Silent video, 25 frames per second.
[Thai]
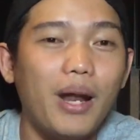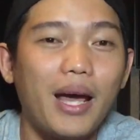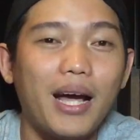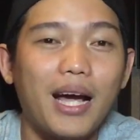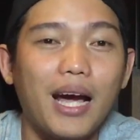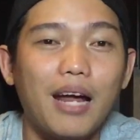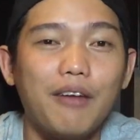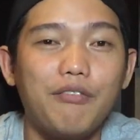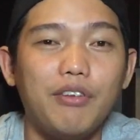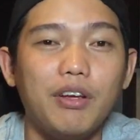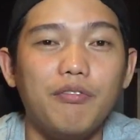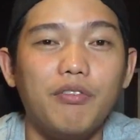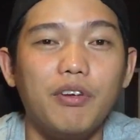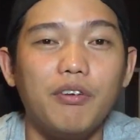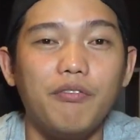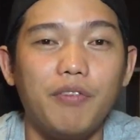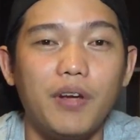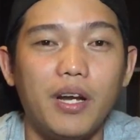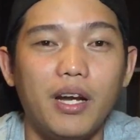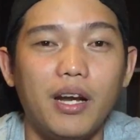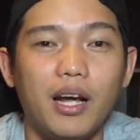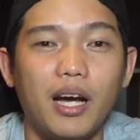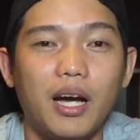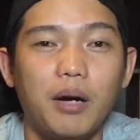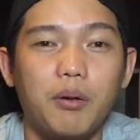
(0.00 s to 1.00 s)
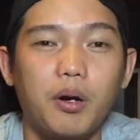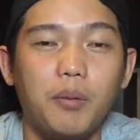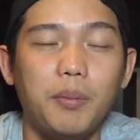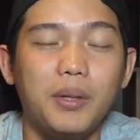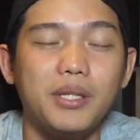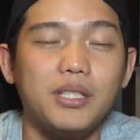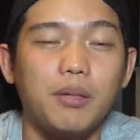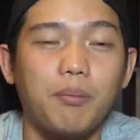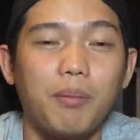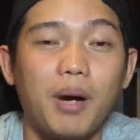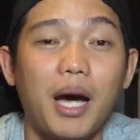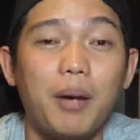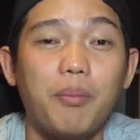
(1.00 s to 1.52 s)
ไปดูรายการฟินฟินฟิน
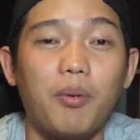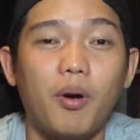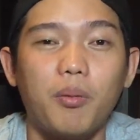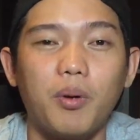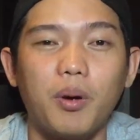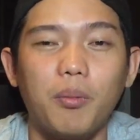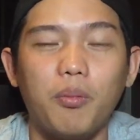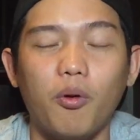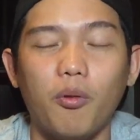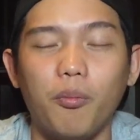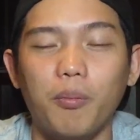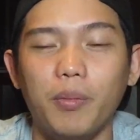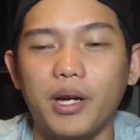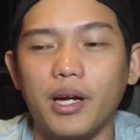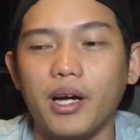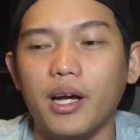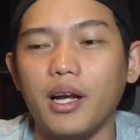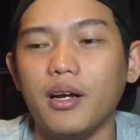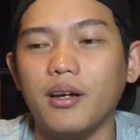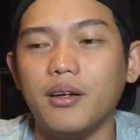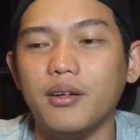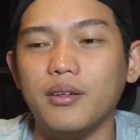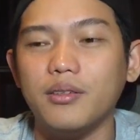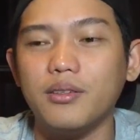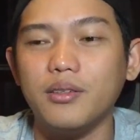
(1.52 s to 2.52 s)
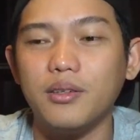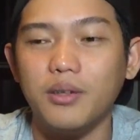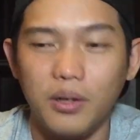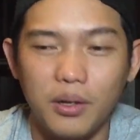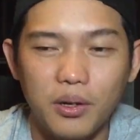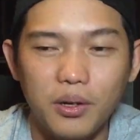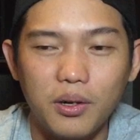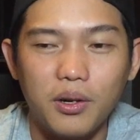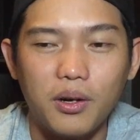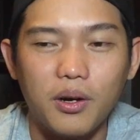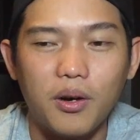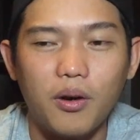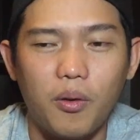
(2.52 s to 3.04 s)
นะครับเขาไปสัมภาษณ์พร้อมกับผมเหมือนกัน
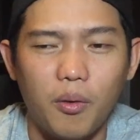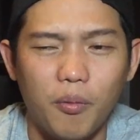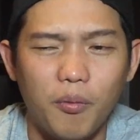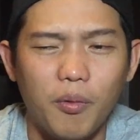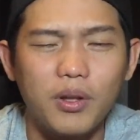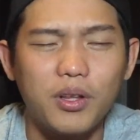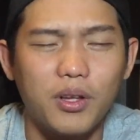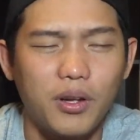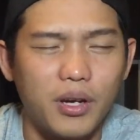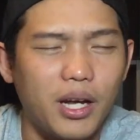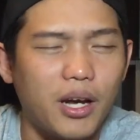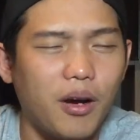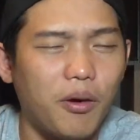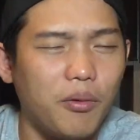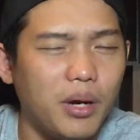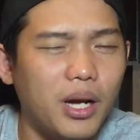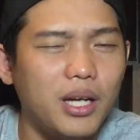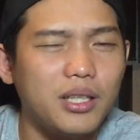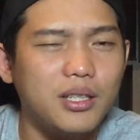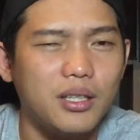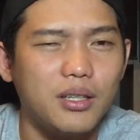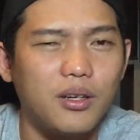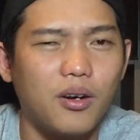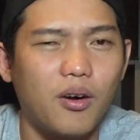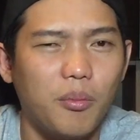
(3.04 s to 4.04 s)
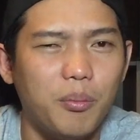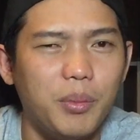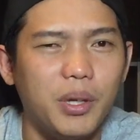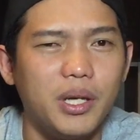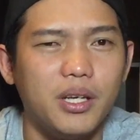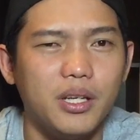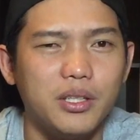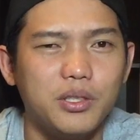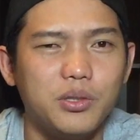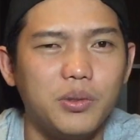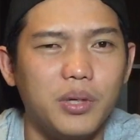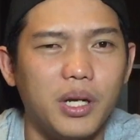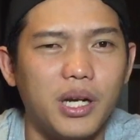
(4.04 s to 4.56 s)
ผมว่าตอนนี้เขาน่าจะ
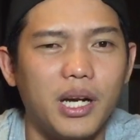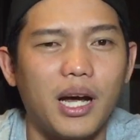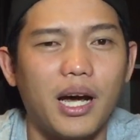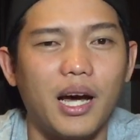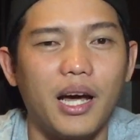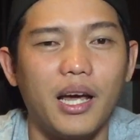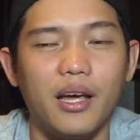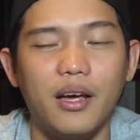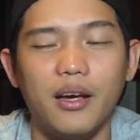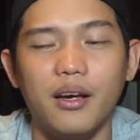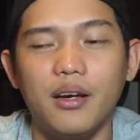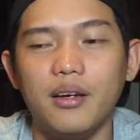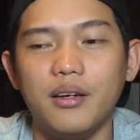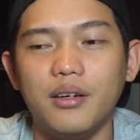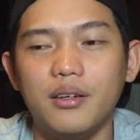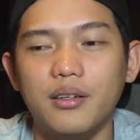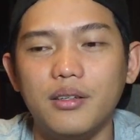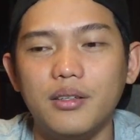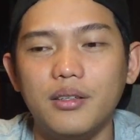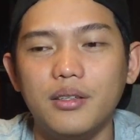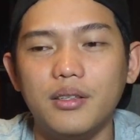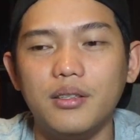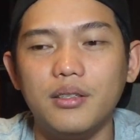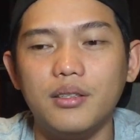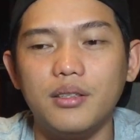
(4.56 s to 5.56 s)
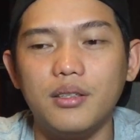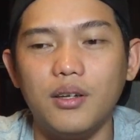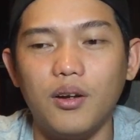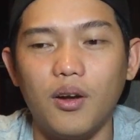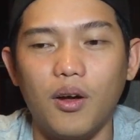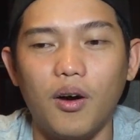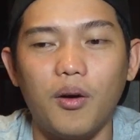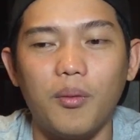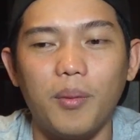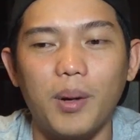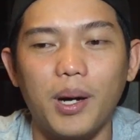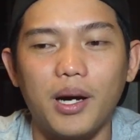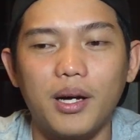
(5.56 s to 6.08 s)
คอมิกเยอะสุดในไทย
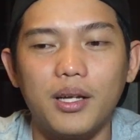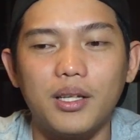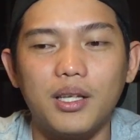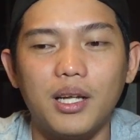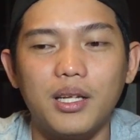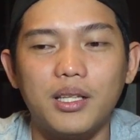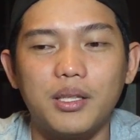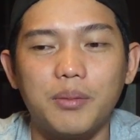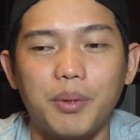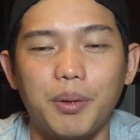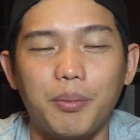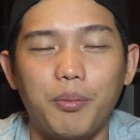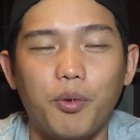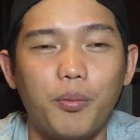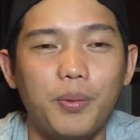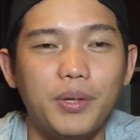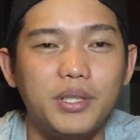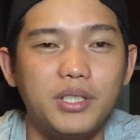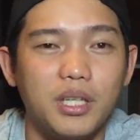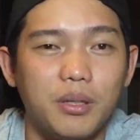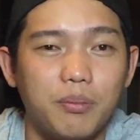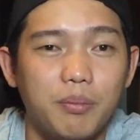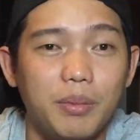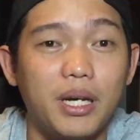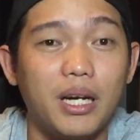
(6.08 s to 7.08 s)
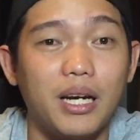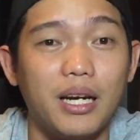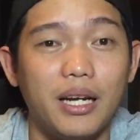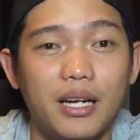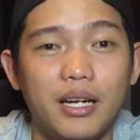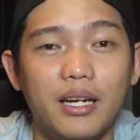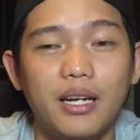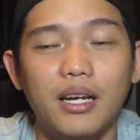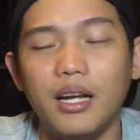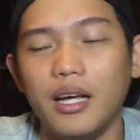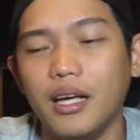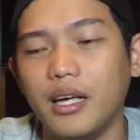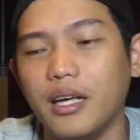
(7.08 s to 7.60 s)
ลองมาก็น่าจะเป็นผู้พิจึง
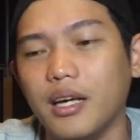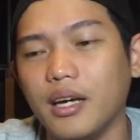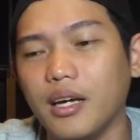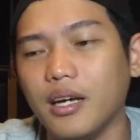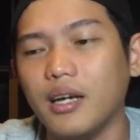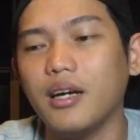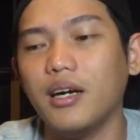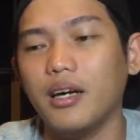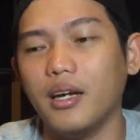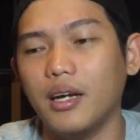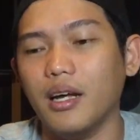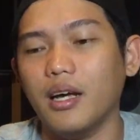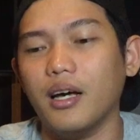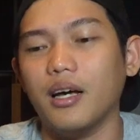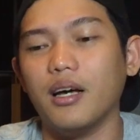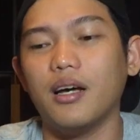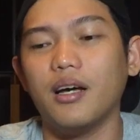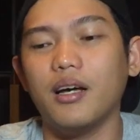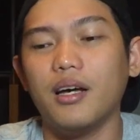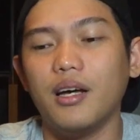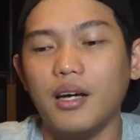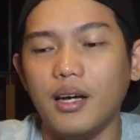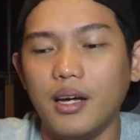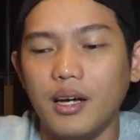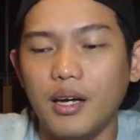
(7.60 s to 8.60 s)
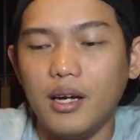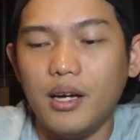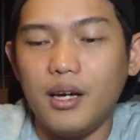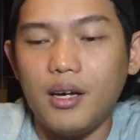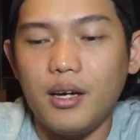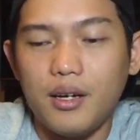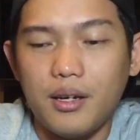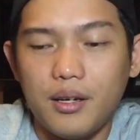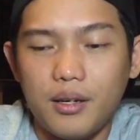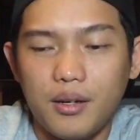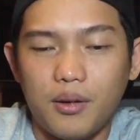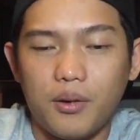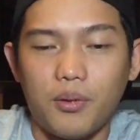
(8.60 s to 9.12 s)
บิคลินอะไรเงี้ยนะ
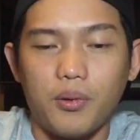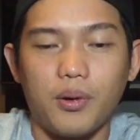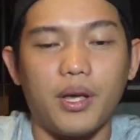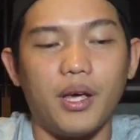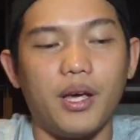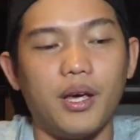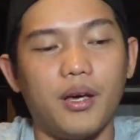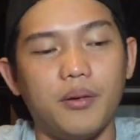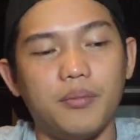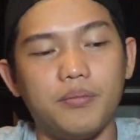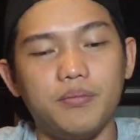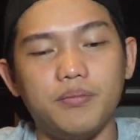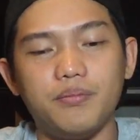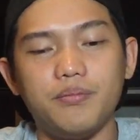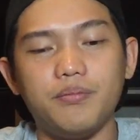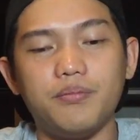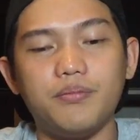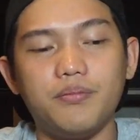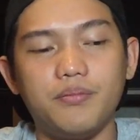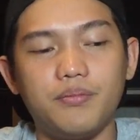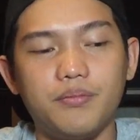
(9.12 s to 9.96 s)
โอเค